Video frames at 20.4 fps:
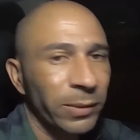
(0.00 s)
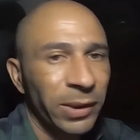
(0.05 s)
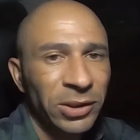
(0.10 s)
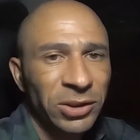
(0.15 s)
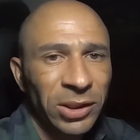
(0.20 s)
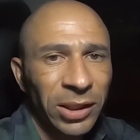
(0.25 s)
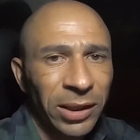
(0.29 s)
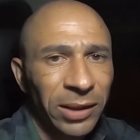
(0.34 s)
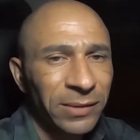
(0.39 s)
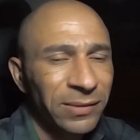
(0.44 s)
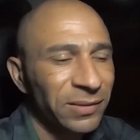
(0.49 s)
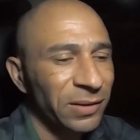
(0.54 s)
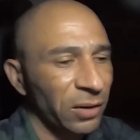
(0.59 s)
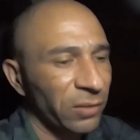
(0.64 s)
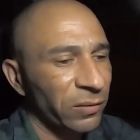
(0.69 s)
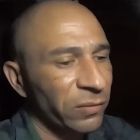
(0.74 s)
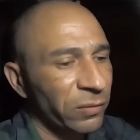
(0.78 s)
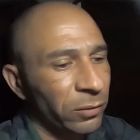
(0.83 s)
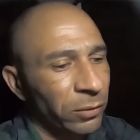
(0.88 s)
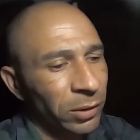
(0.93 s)
Mas já
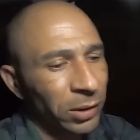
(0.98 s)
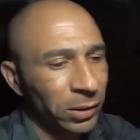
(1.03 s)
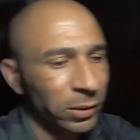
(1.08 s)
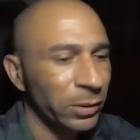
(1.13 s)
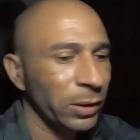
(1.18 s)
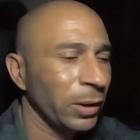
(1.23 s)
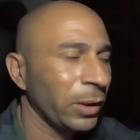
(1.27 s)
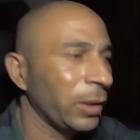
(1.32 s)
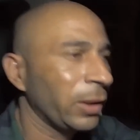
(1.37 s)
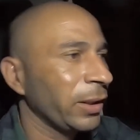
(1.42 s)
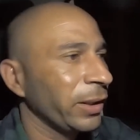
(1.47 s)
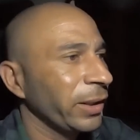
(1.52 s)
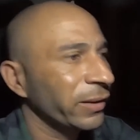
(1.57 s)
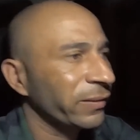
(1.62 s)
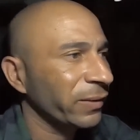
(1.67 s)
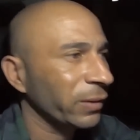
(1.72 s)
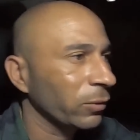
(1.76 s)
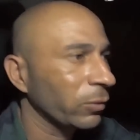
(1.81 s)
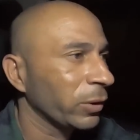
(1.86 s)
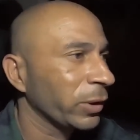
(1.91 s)
salvou
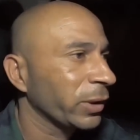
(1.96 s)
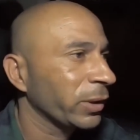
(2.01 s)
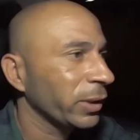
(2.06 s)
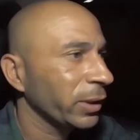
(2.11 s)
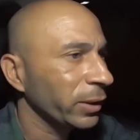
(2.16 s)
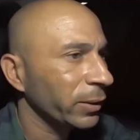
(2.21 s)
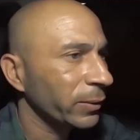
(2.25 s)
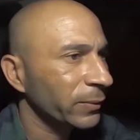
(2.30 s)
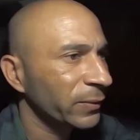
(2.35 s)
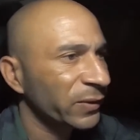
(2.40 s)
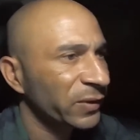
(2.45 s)
essa corrida aí,